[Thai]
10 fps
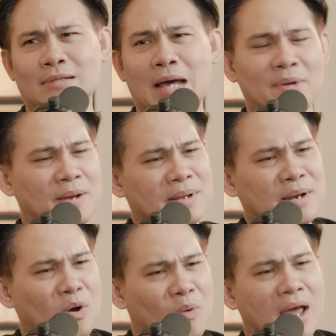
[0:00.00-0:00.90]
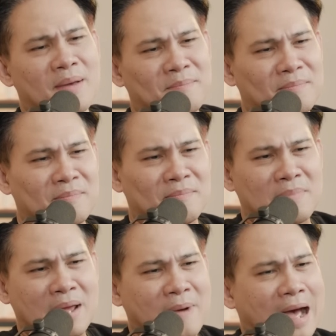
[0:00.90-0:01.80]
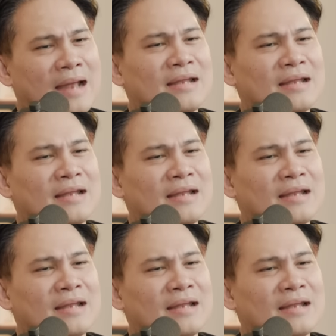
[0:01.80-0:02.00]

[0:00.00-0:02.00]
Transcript: นะเพราะฉะนั้นไม่ได้บอกว่าไม่ผ่าน